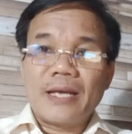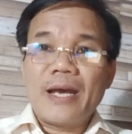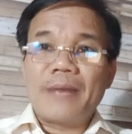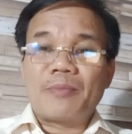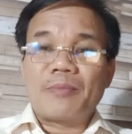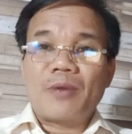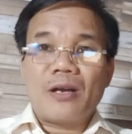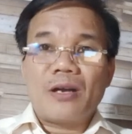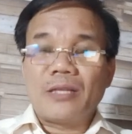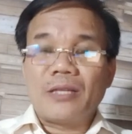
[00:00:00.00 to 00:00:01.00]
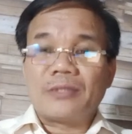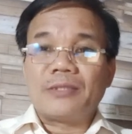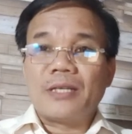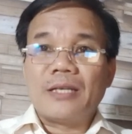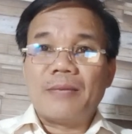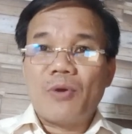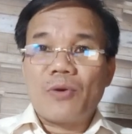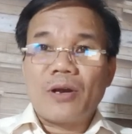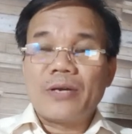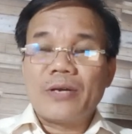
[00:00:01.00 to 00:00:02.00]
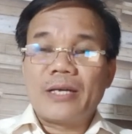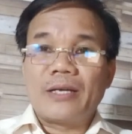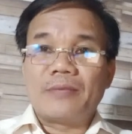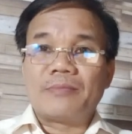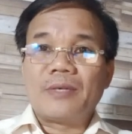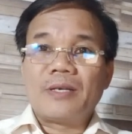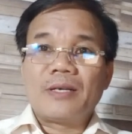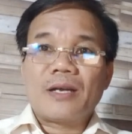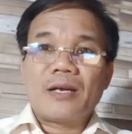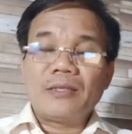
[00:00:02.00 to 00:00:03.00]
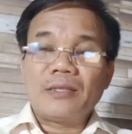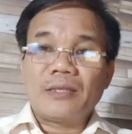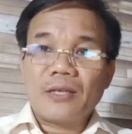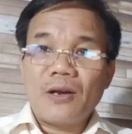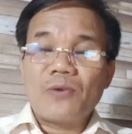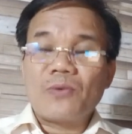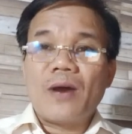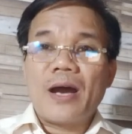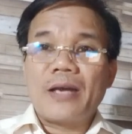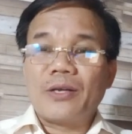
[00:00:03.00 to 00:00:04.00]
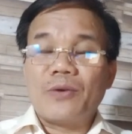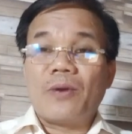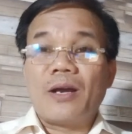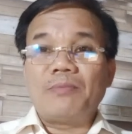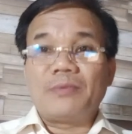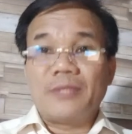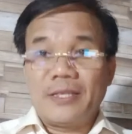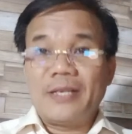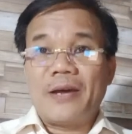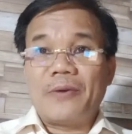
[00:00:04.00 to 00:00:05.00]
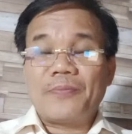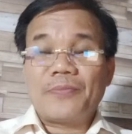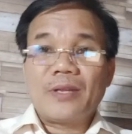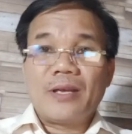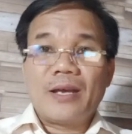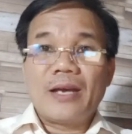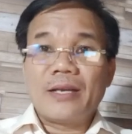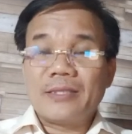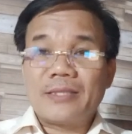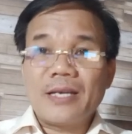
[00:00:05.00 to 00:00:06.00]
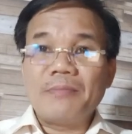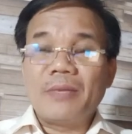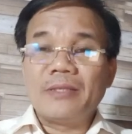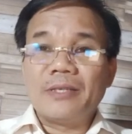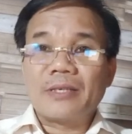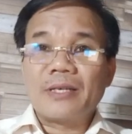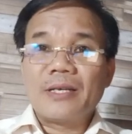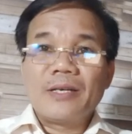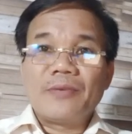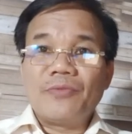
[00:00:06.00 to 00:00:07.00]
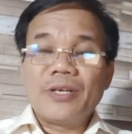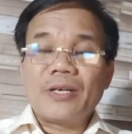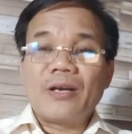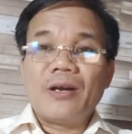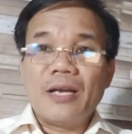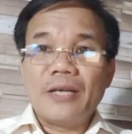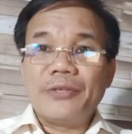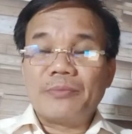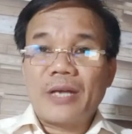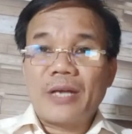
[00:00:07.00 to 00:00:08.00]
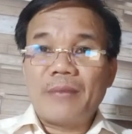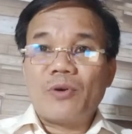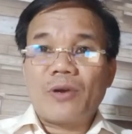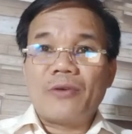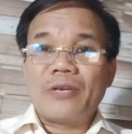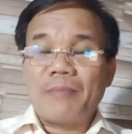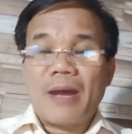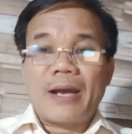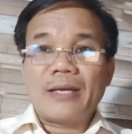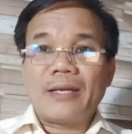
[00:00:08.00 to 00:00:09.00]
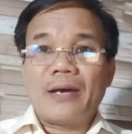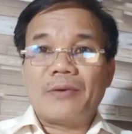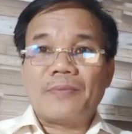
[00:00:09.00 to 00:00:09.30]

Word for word: em trong đó có thực sự là mồ côi hay không, có con của ai, nguồn gốc như thế nào. à, để xác minh được việc họ lợi dụng trẻ mồ côi này bằng cách nào,